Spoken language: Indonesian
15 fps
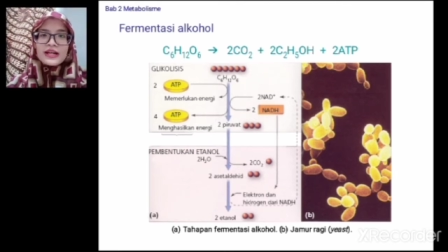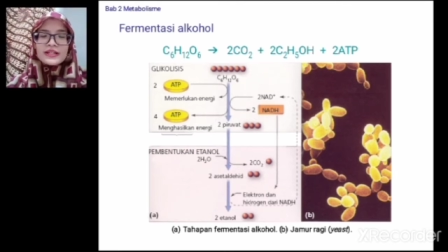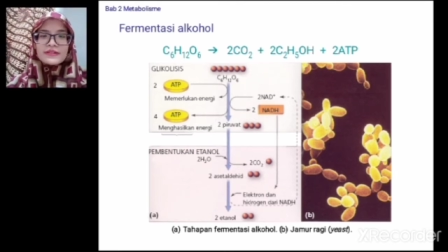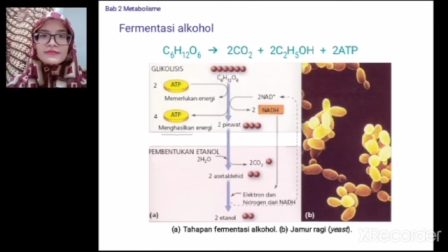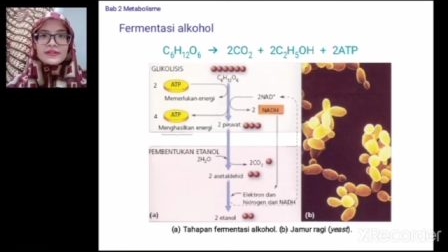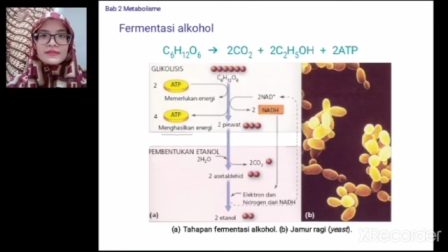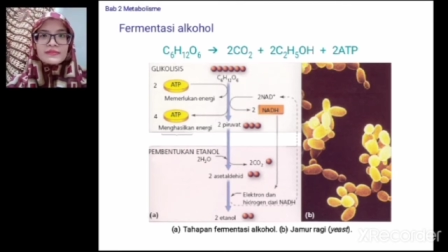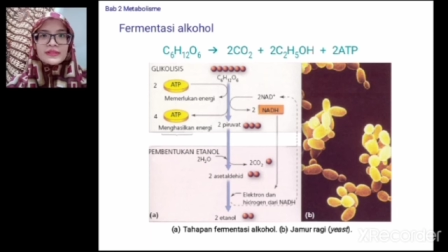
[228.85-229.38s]

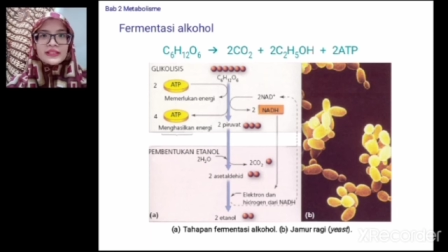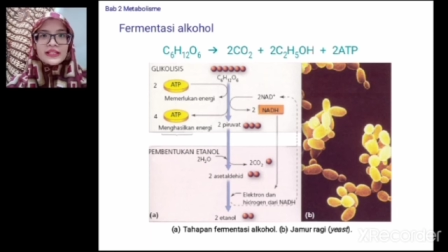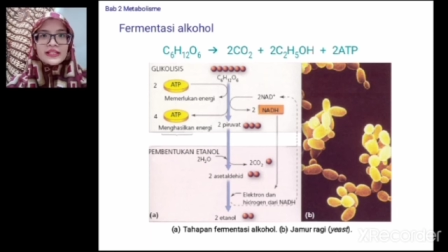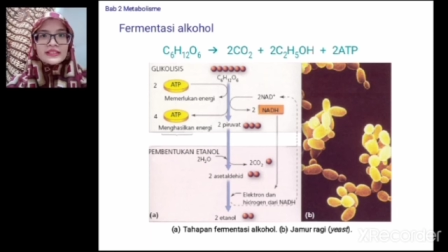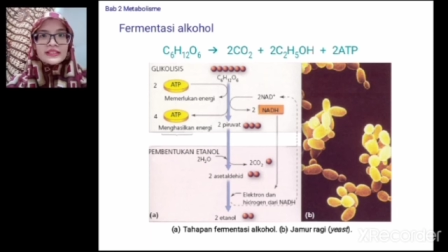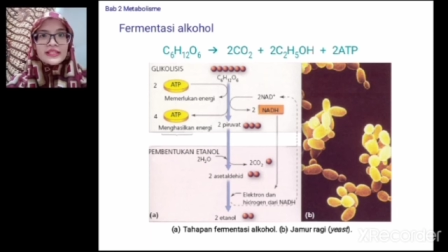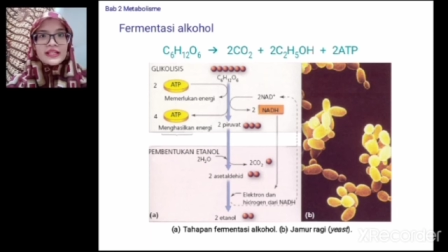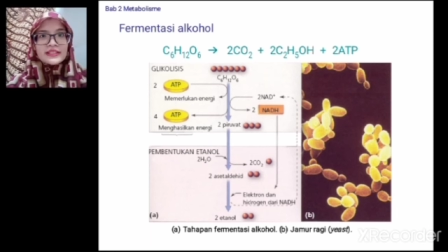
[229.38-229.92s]
ada
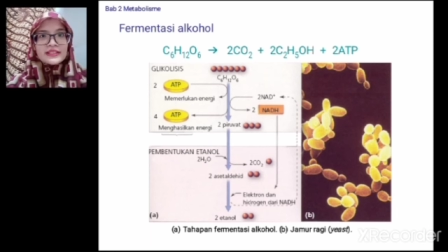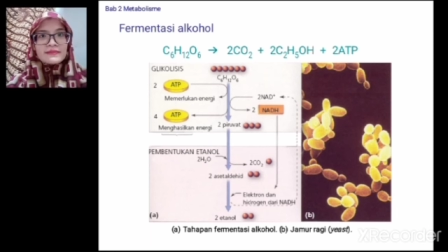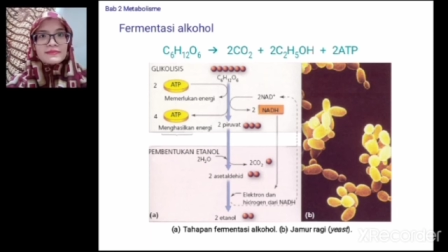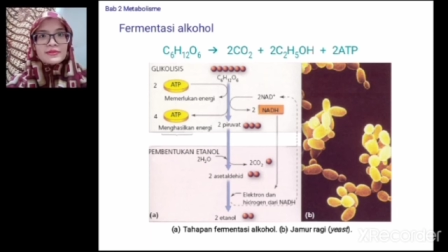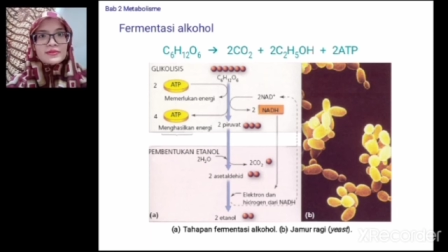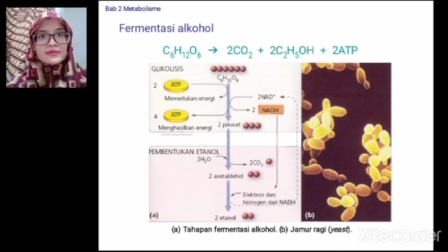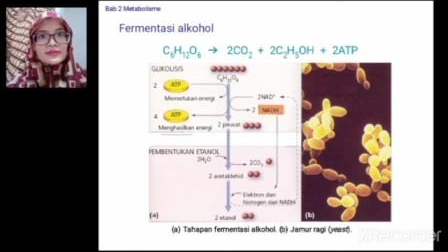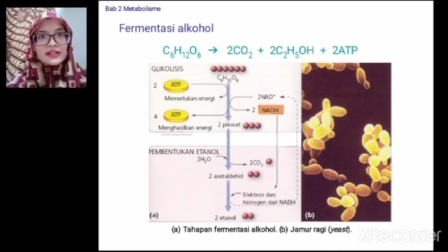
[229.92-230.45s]
fermentasi
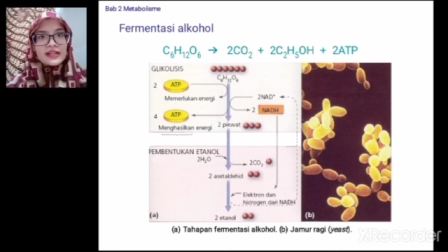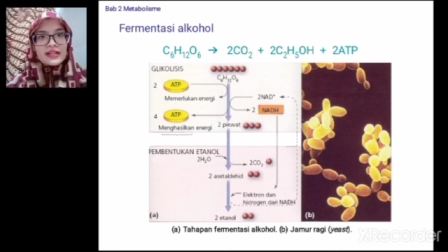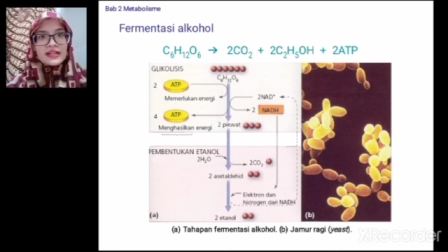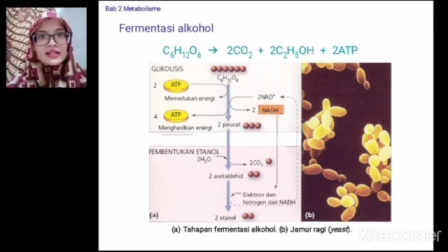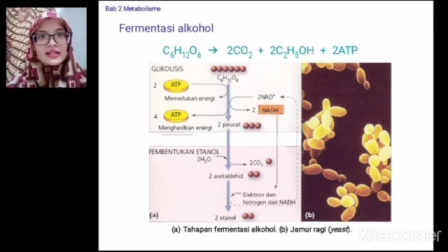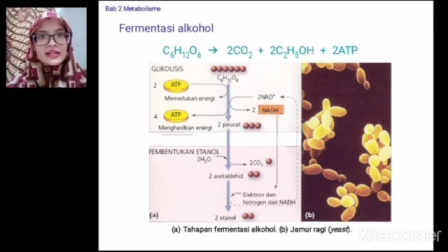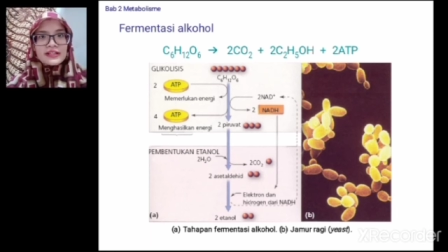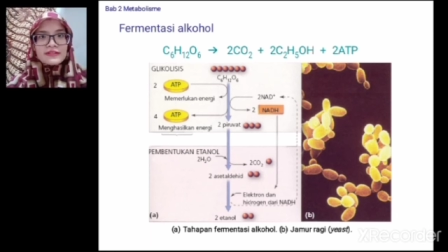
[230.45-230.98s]
asam
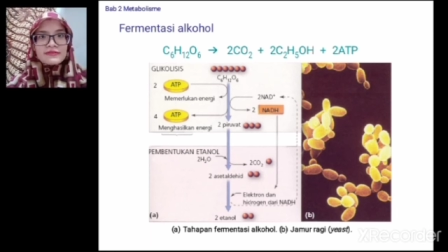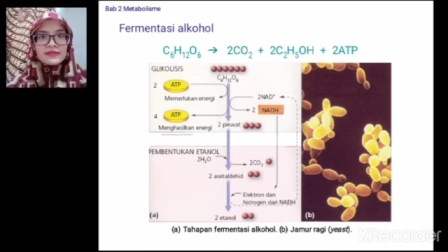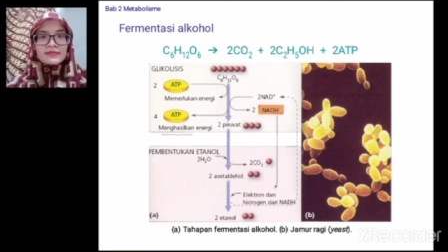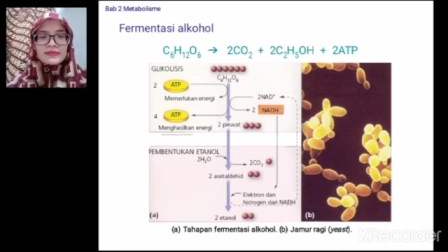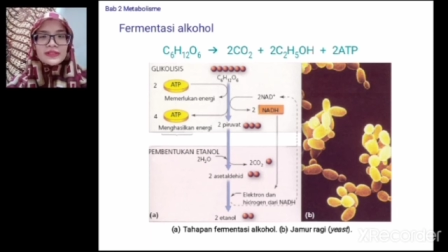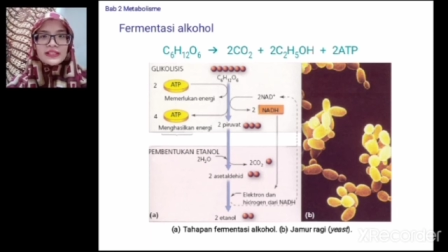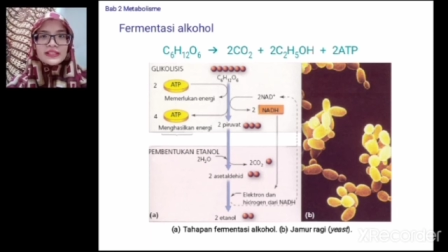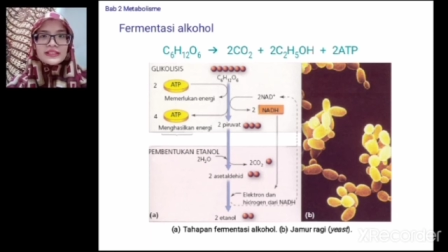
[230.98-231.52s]
cuka, ada
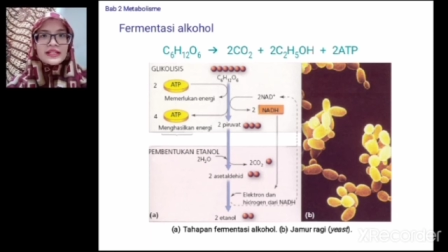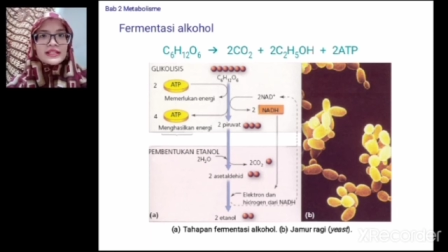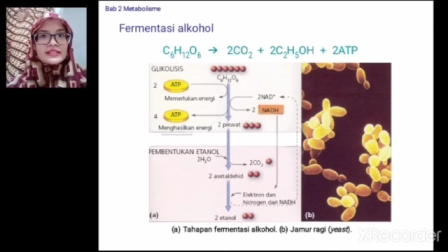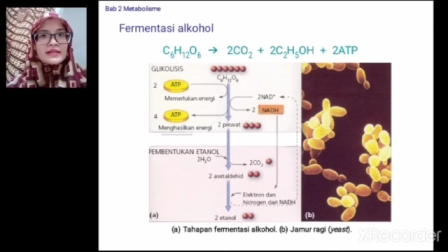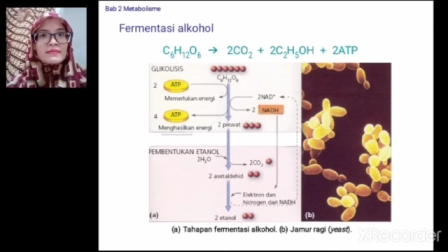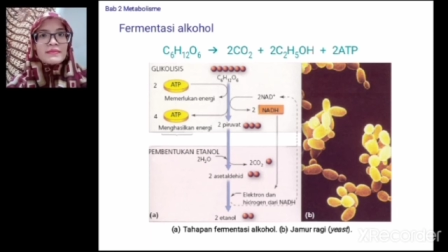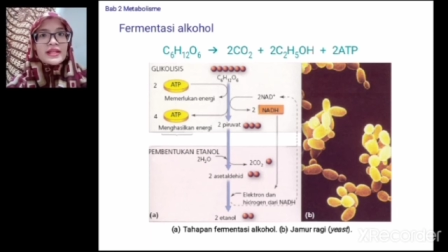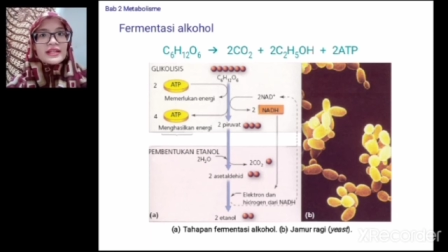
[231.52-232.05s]
fermentasi
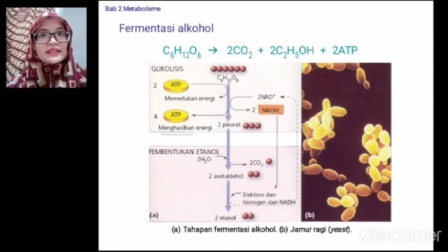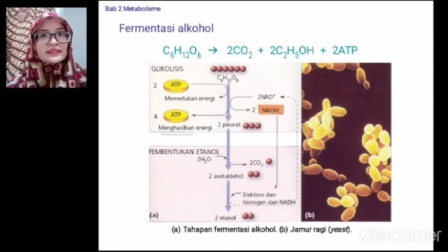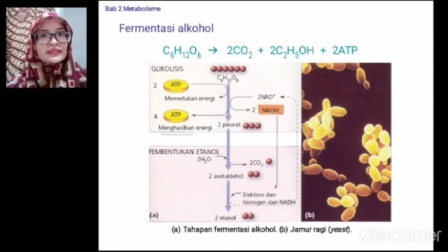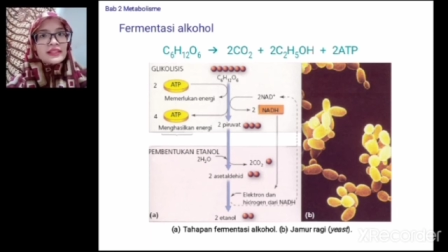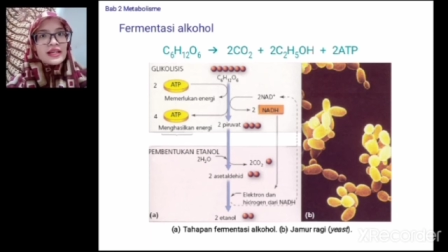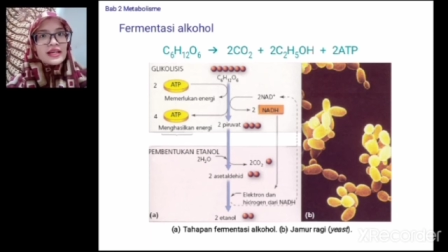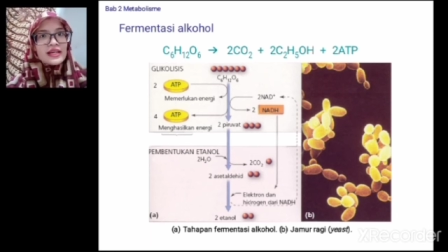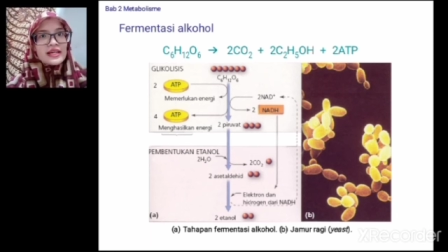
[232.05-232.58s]
asam
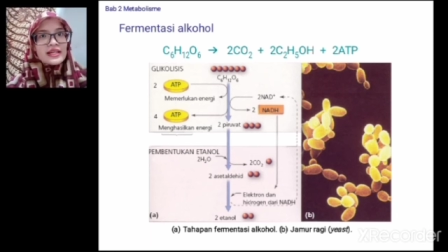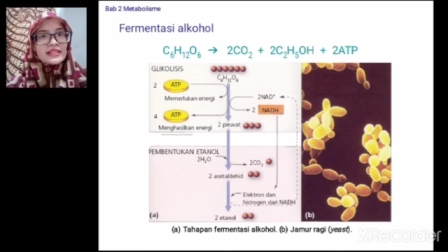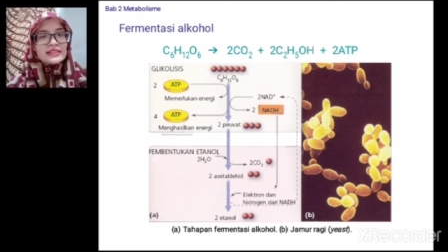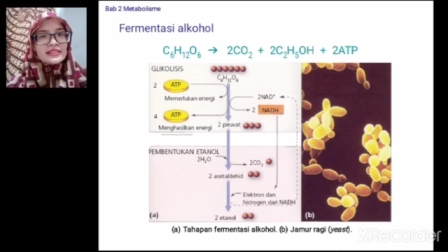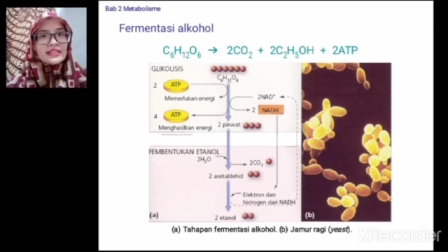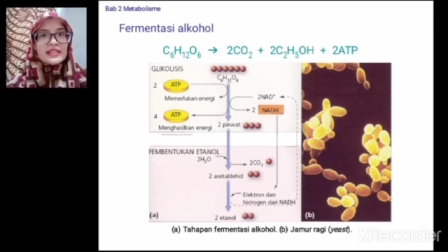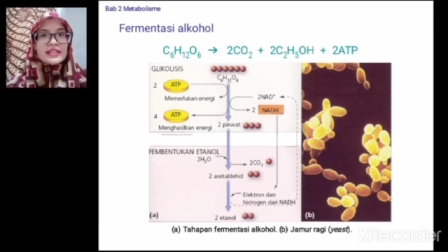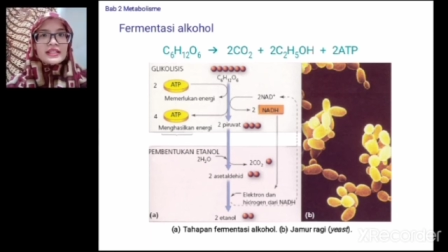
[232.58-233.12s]
laktat.